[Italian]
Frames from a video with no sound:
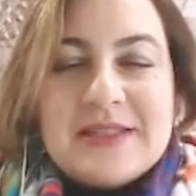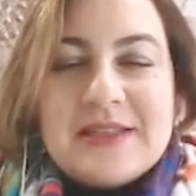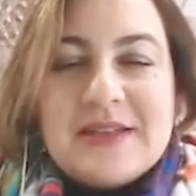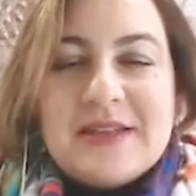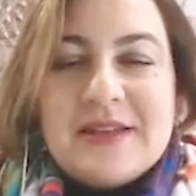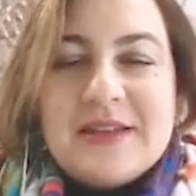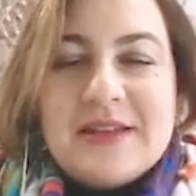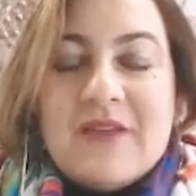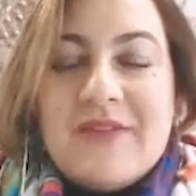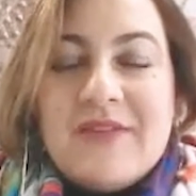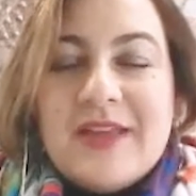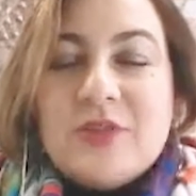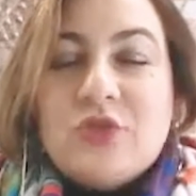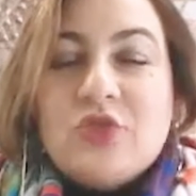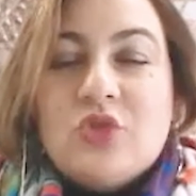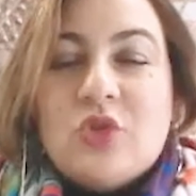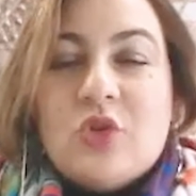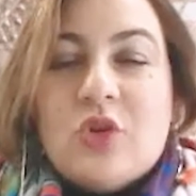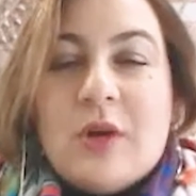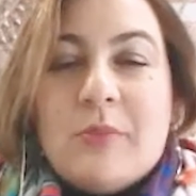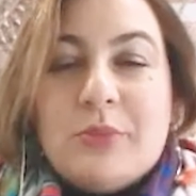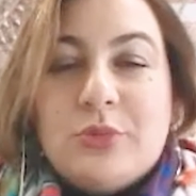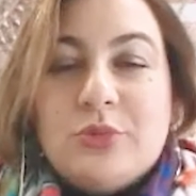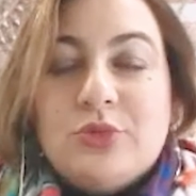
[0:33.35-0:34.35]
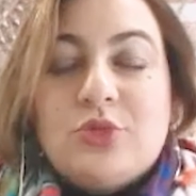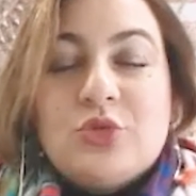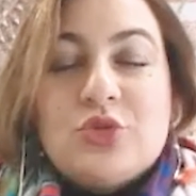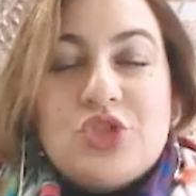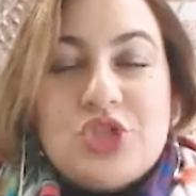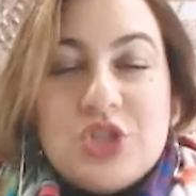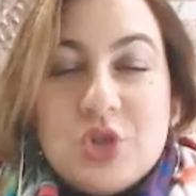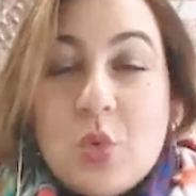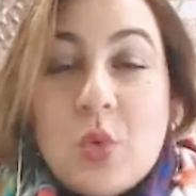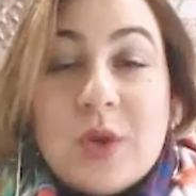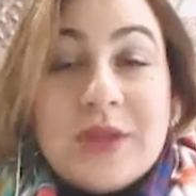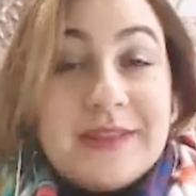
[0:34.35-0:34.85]
avendo appunto
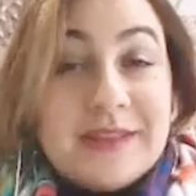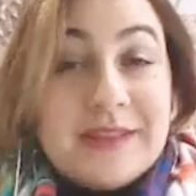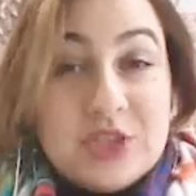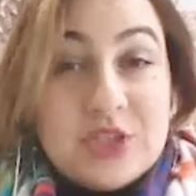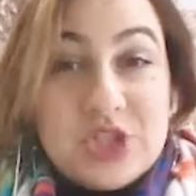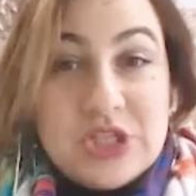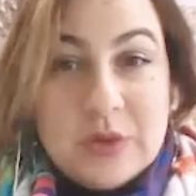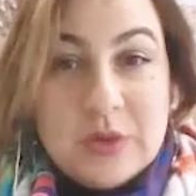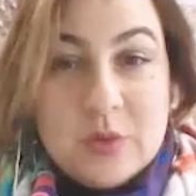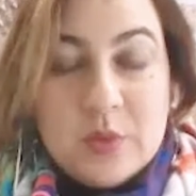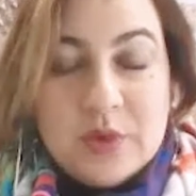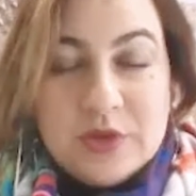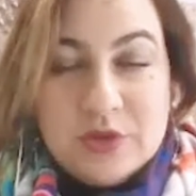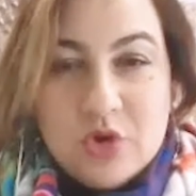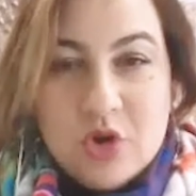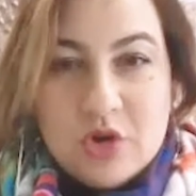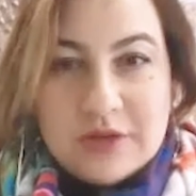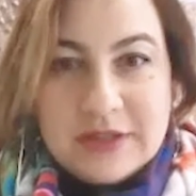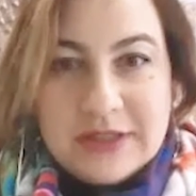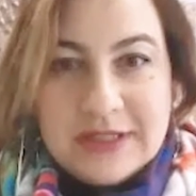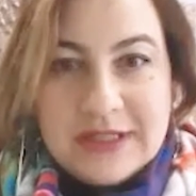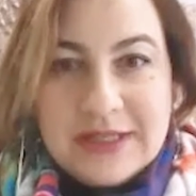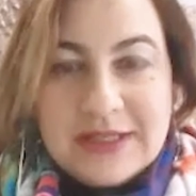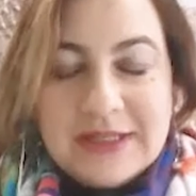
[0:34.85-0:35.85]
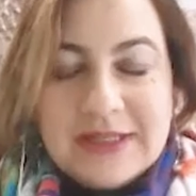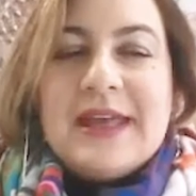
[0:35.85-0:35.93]
55 donne